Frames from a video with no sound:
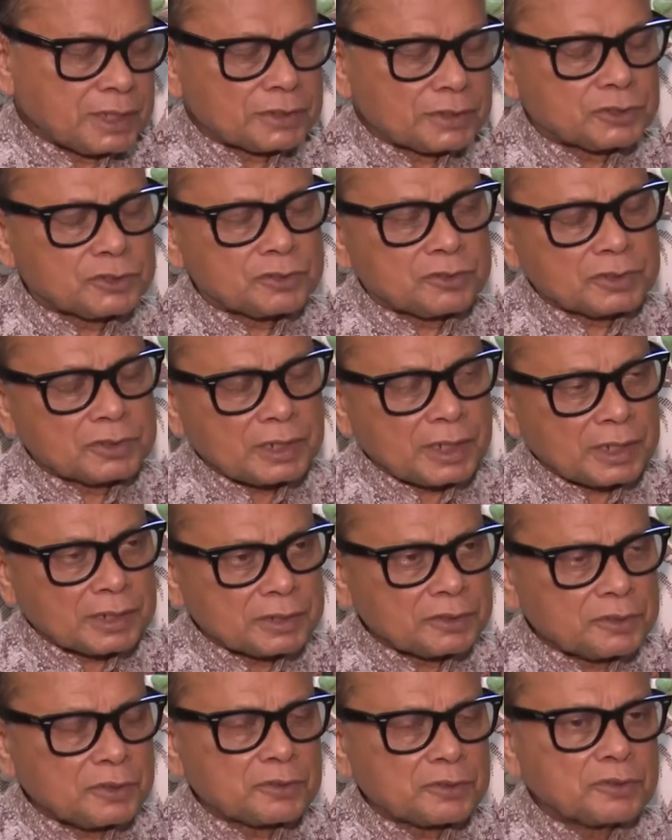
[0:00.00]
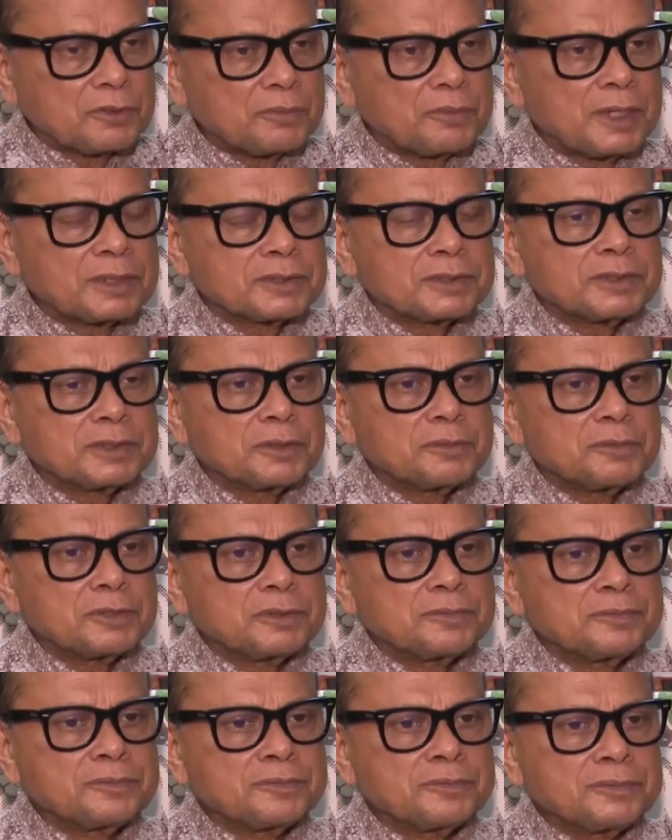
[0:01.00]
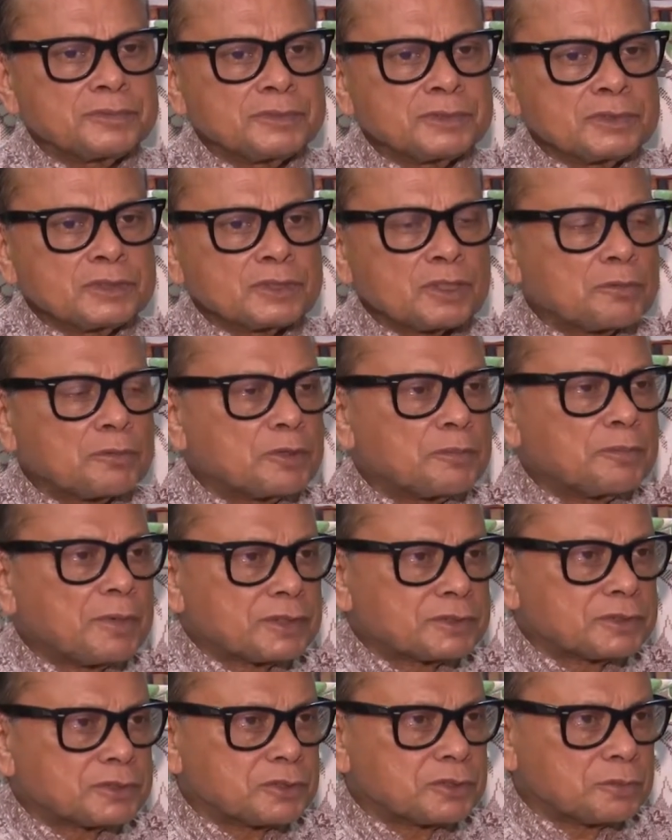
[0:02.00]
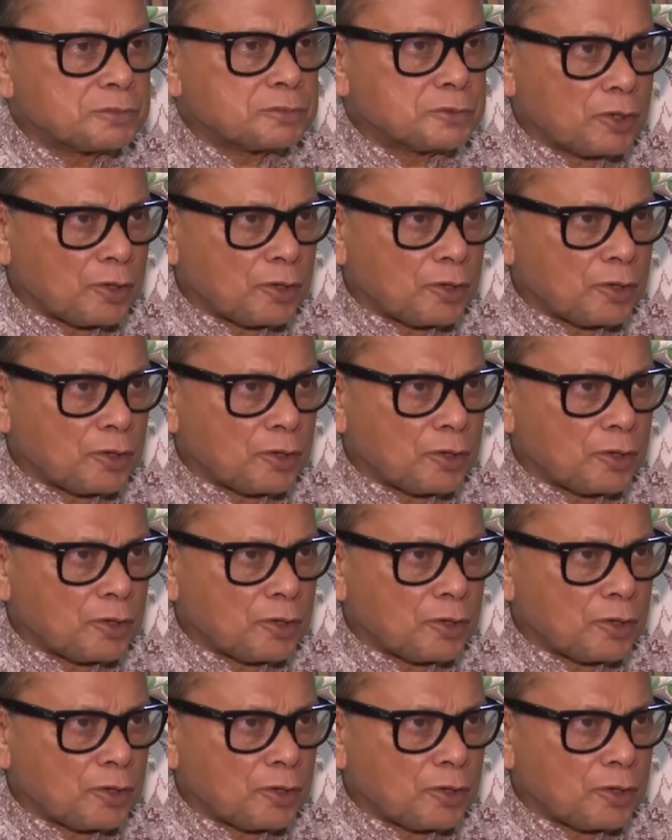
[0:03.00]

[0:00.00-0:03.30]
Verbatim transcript: তার জন্য তাকে ধন্যবাদ দেব তবে বাস্তব